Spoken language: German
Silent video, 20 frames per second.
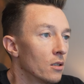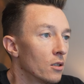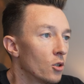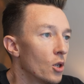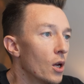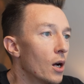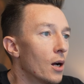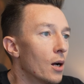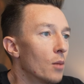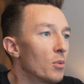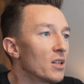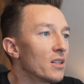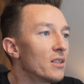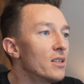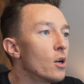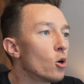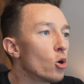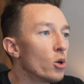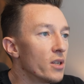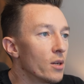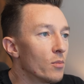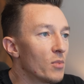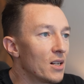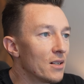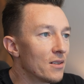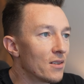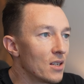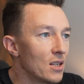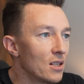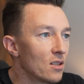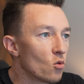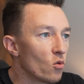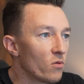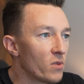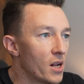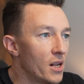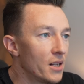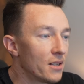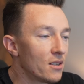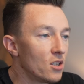Ja, aber hier könnt ihr mal sehen, so
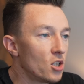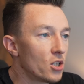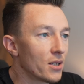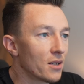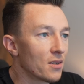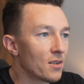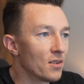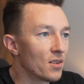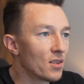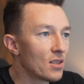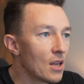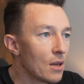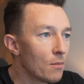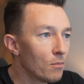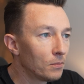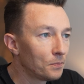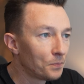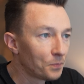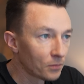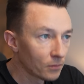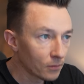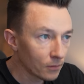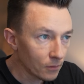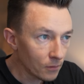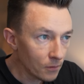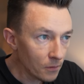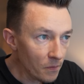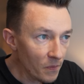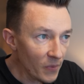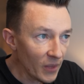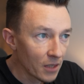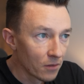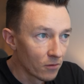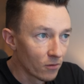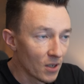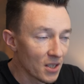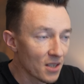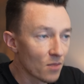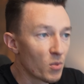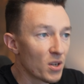verhält sich das System,
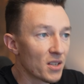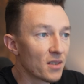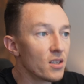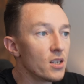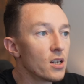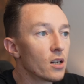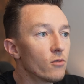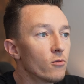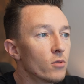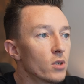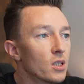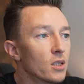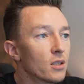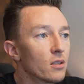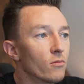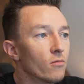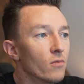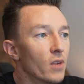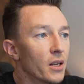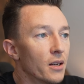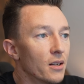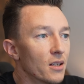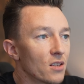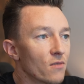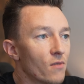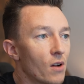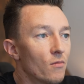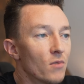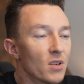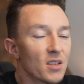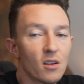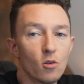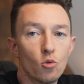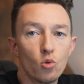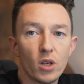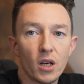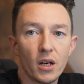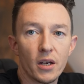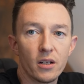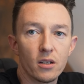was passieren wird, wenn das Warmwasser
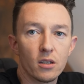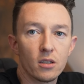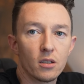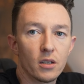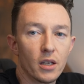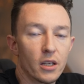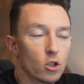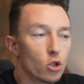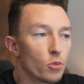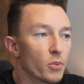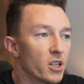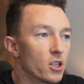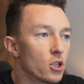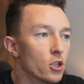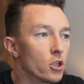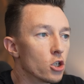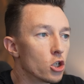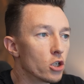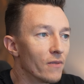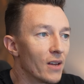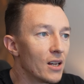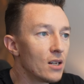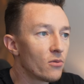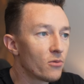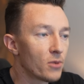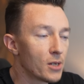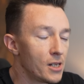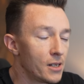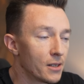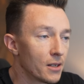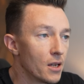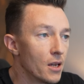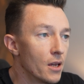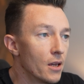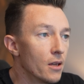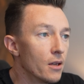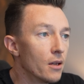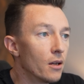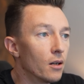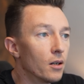unter eine entsprechende Schwelle fällt.
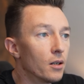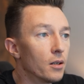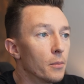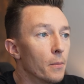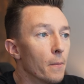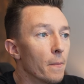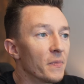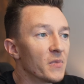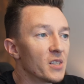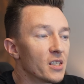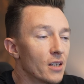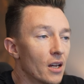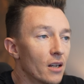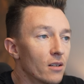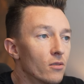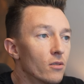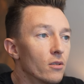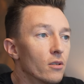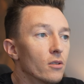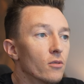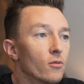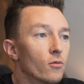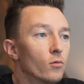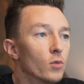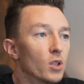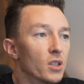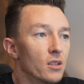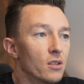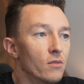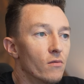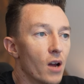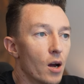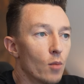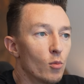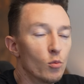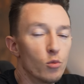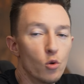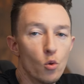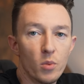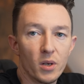Ähm, dann wird die
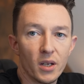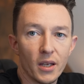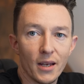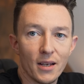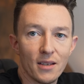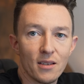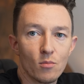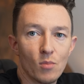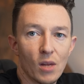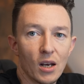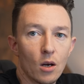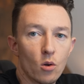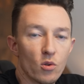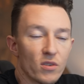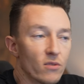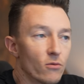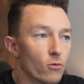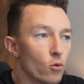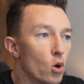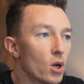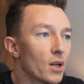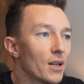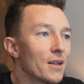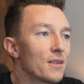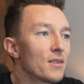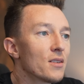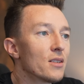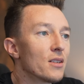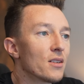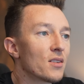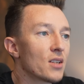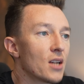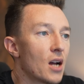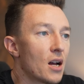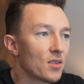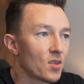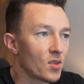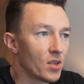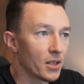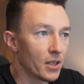Wärmepumpe erstmal außen vor gelassen, das
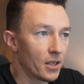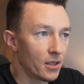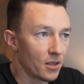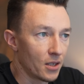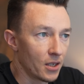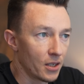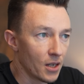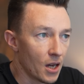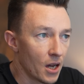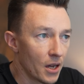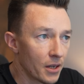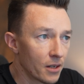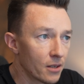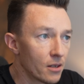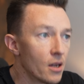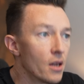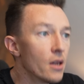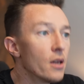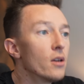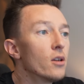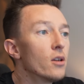Gasgerät geht ein,